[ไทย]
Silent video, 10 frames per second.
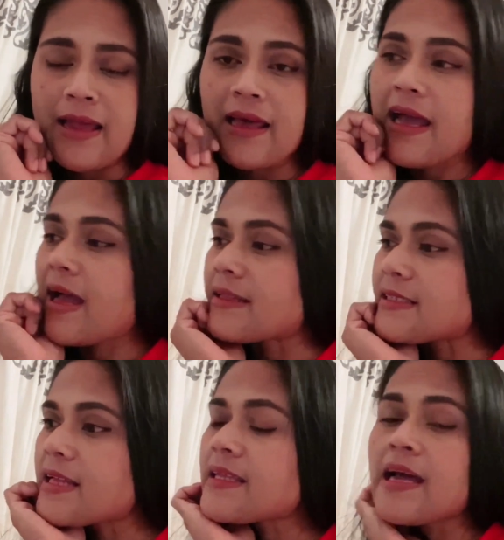ราคาอาหาร
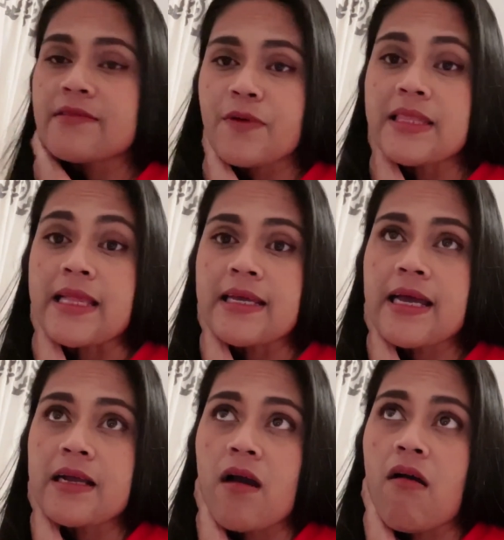ที่แนนทานวันนั้นนะ
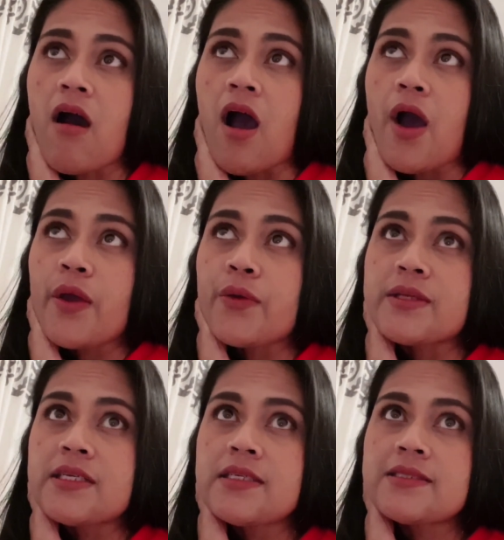คะ ก็อยู่ที่